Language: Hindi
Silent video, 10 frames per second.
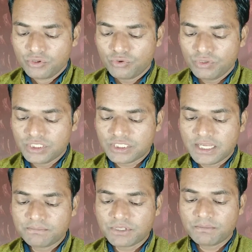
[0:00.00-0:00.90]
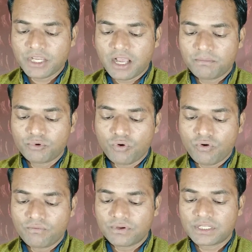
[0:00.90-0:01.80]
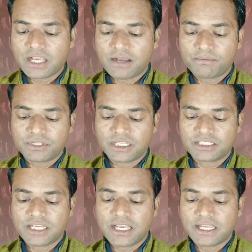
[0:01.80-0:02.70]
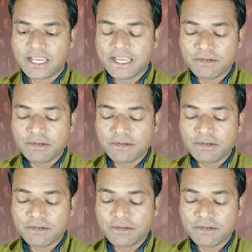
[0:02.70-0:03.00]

तो इस टाइप से भी आपको ऑफ़र यहाँ पर दिख जाएंगे